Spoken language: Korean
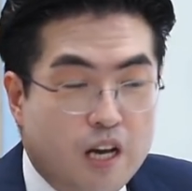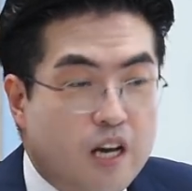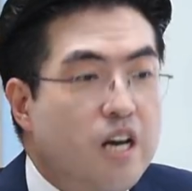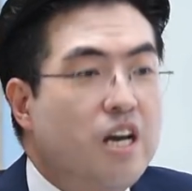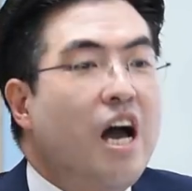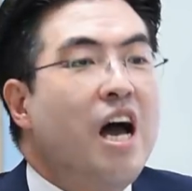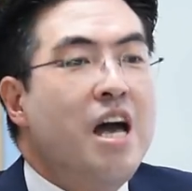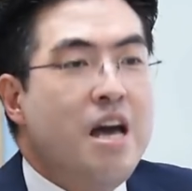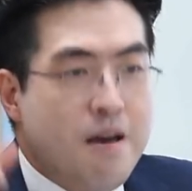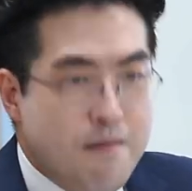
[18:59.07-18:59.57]

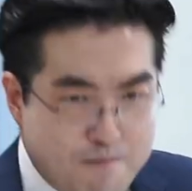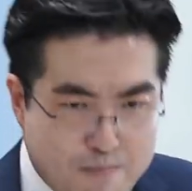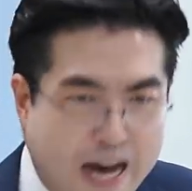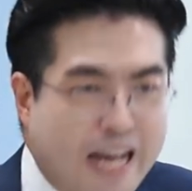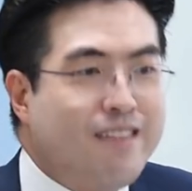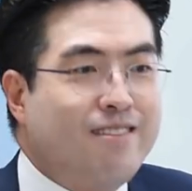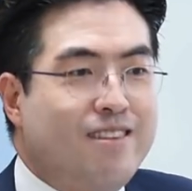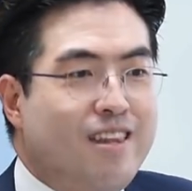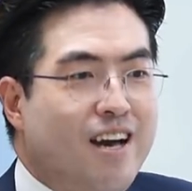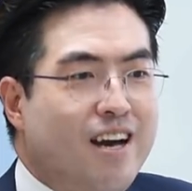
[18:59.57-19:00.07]
그러니까
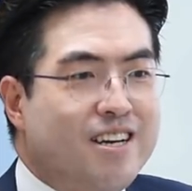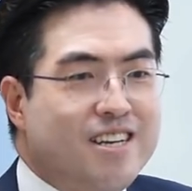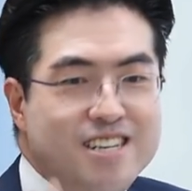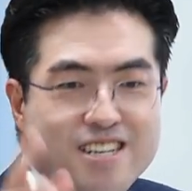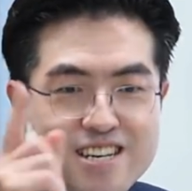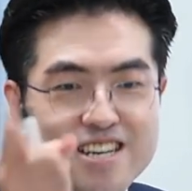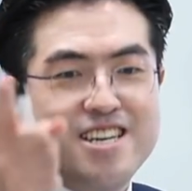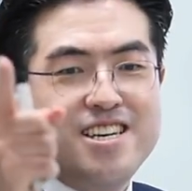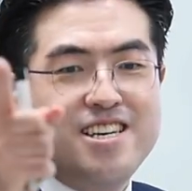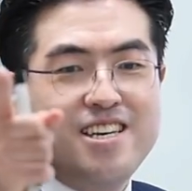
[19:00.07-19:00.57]
맞다.
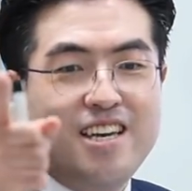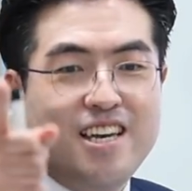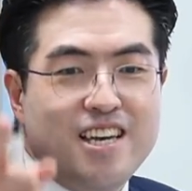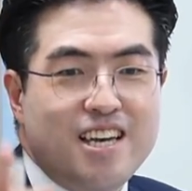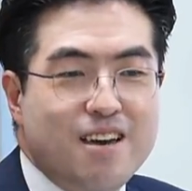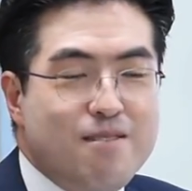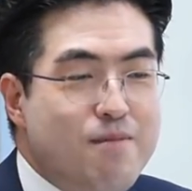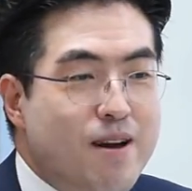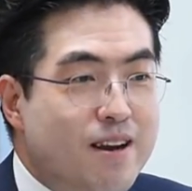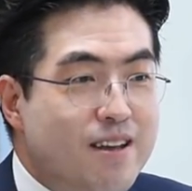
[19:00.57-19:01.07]
그래
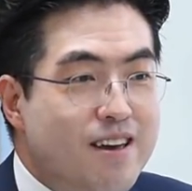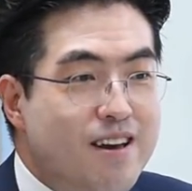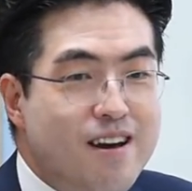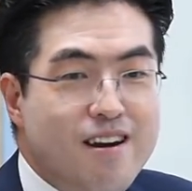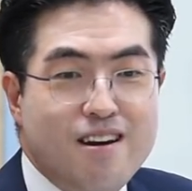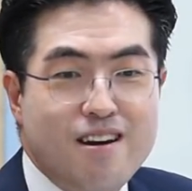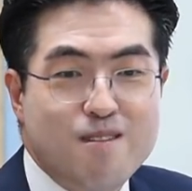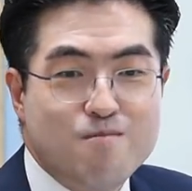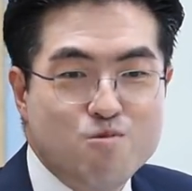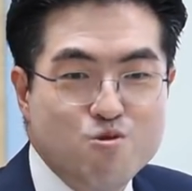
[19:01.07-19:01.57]
이게 말이야.